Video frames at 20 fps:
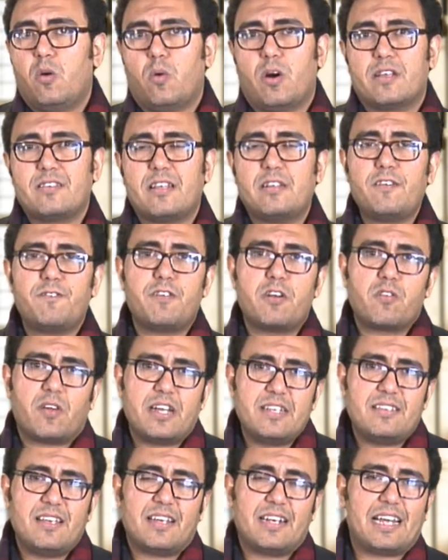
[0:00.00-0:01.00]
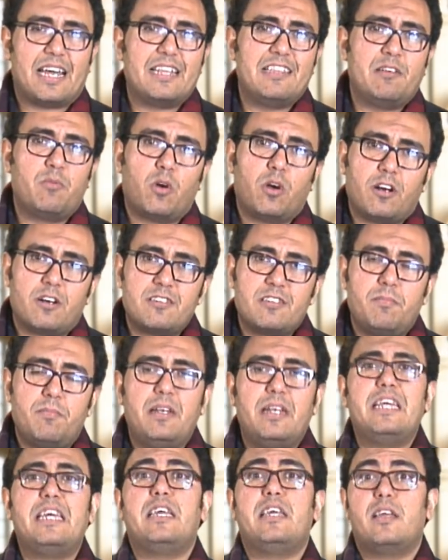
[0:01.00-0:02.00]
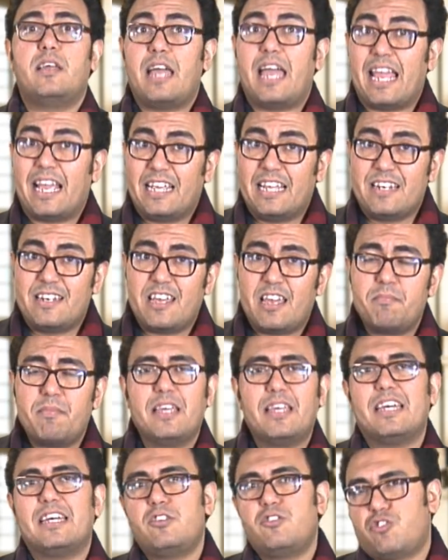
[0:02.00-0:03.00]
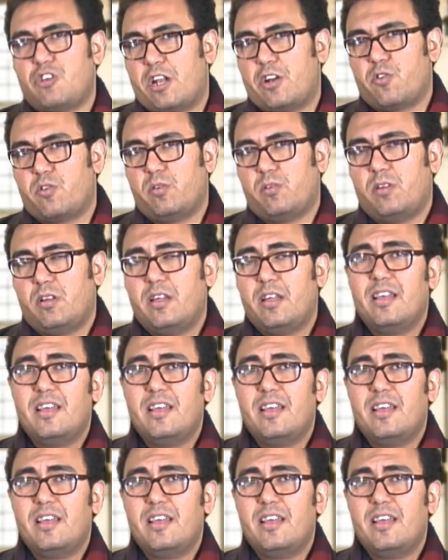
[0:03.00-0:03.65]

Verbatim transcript: وخاصه في الرايتنج انا عندي منقسم ل academic and general